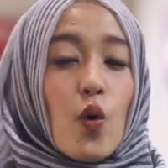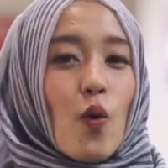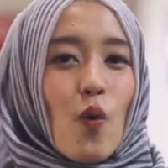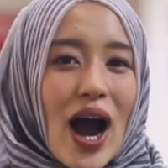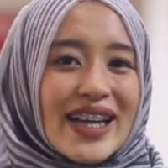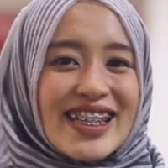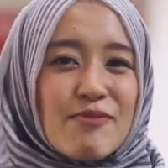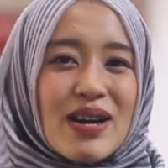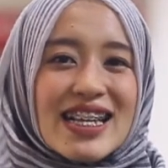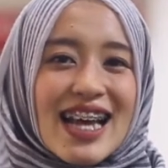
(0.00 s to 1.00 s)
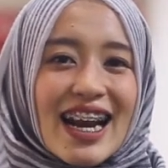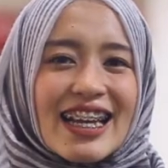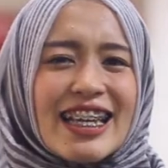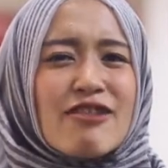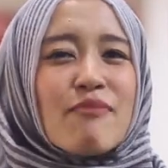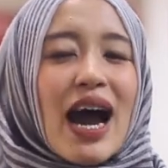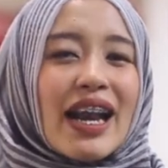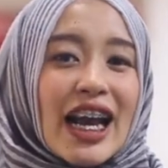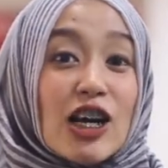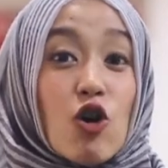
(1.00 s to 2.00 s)
Wah, jadi penasaran ini gimana
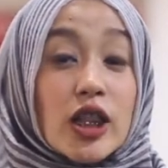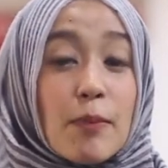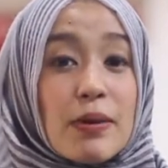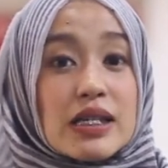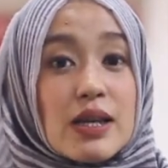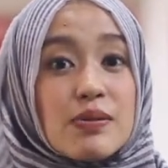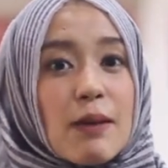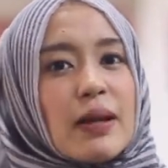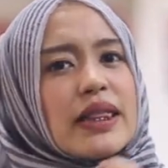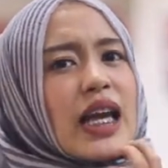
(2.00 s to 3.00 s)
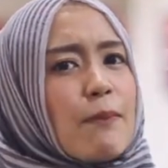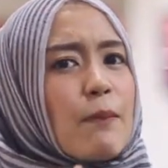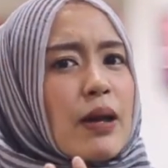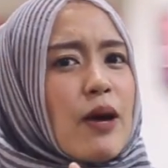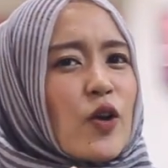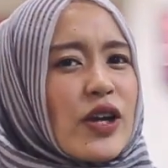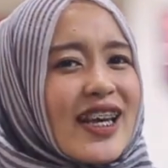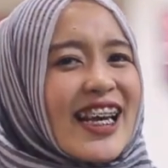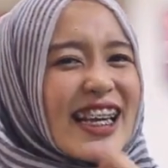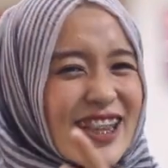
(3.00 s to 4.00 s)
ya kekuatan Persib sama tiga pemain baru
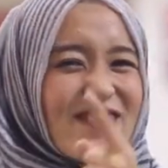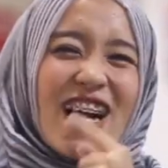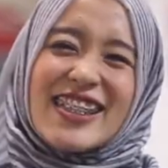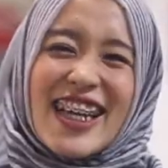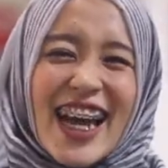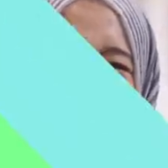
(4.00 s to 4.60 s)
ini? Kita tunggu aja deh.